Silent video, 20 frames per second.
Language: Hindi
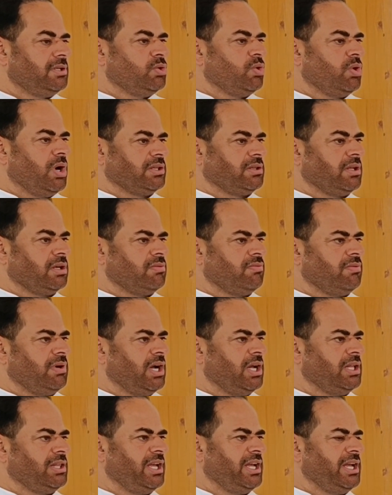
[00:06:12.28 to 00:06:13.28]
जो
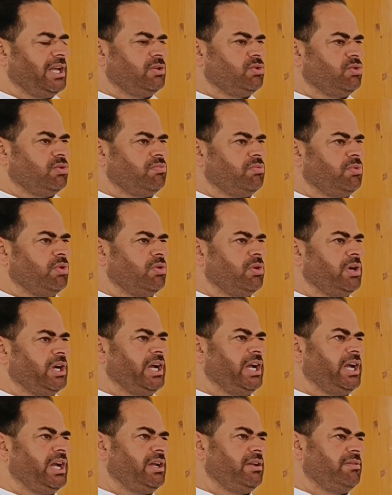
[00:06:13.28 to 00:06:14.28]
आतंकवाद है जो वो
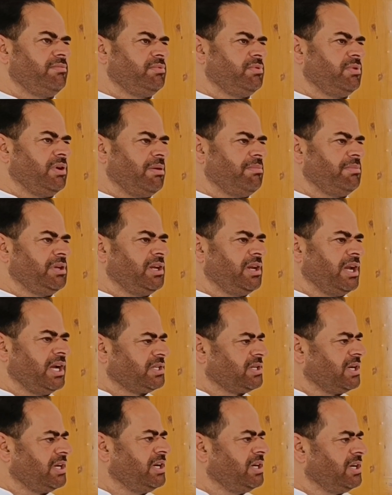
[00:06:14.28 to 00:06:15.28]
है हमने
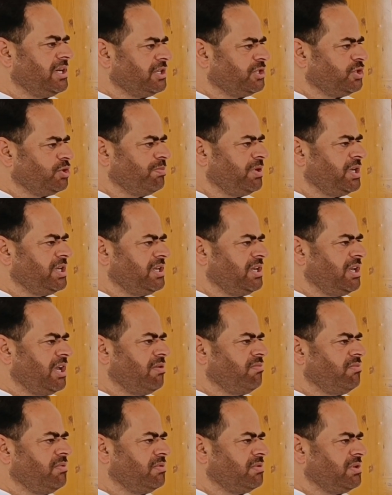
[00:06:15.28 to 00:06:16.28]
नेशनल इंटरेस्ट में
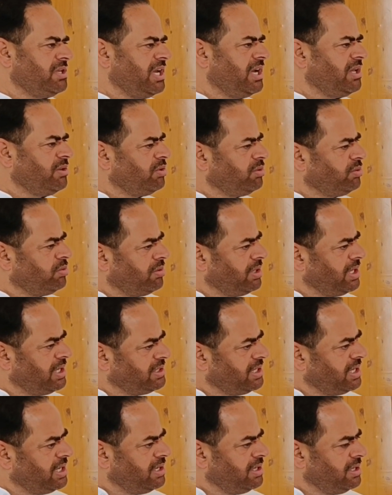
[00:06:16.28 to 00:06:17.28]
किया वो किया तो थोड़ा
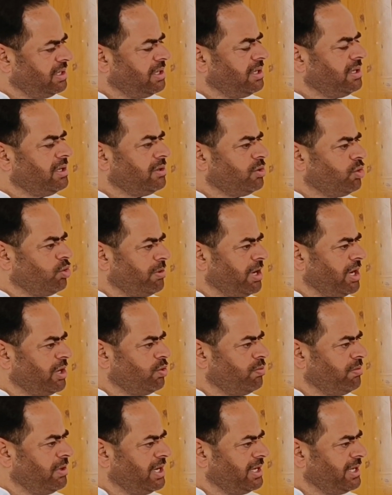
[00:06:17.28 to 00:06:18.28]
सा घुमा
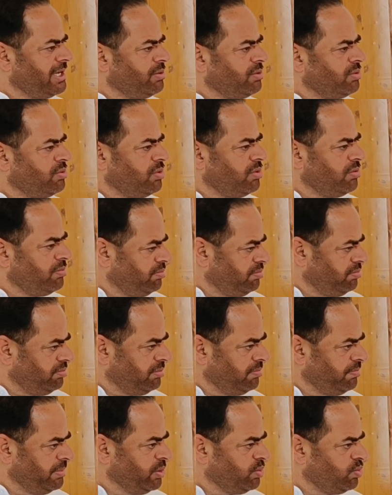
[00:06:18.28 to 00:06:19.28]
घुमा के उनको
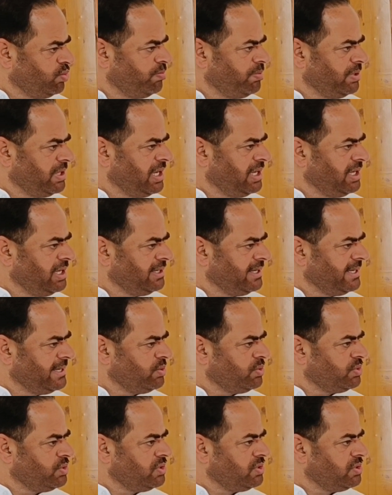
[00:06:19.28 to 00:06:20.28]
बेवकूफ़ बनाने की
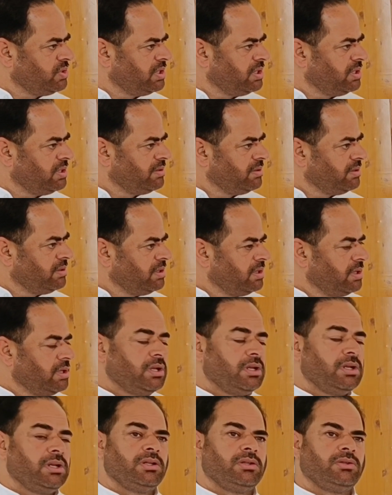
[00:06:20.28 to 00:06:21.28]
कोशिश की
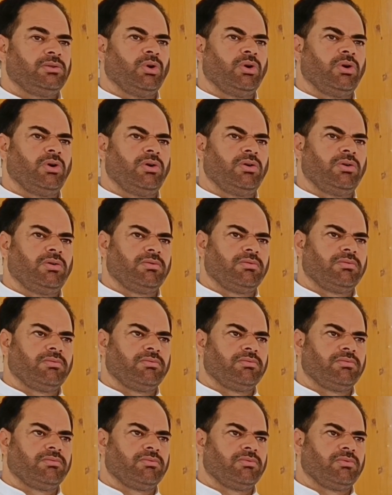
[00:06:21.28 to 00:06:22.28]
तो
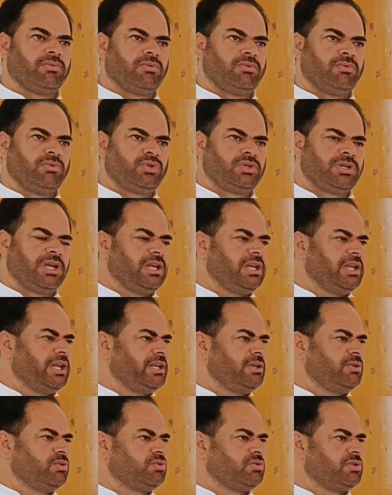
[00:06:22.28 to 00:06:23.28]
उसके
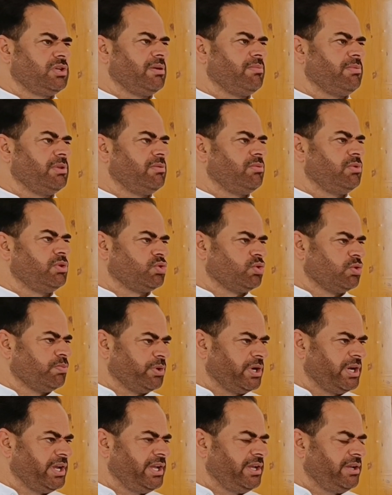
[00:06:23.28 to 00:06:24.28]
लिए यूज़ किया मतलब वो
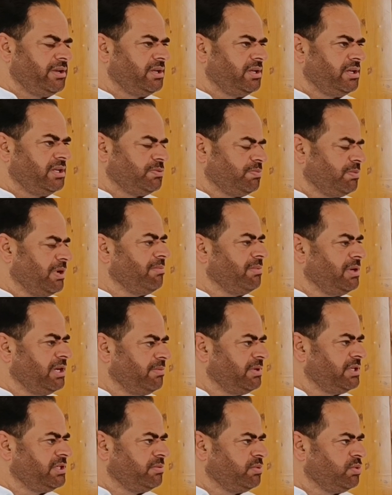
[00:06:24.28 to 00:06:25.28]
चुप रहे इस
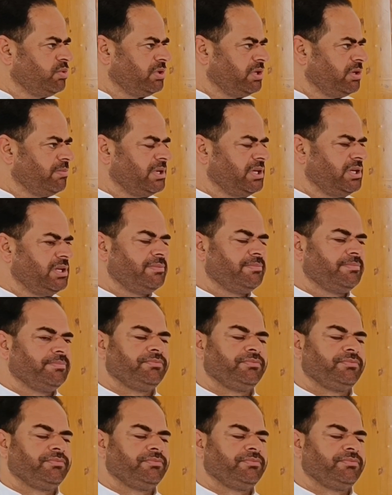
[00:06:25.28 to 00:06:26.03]
मामले में जब यूटी बनी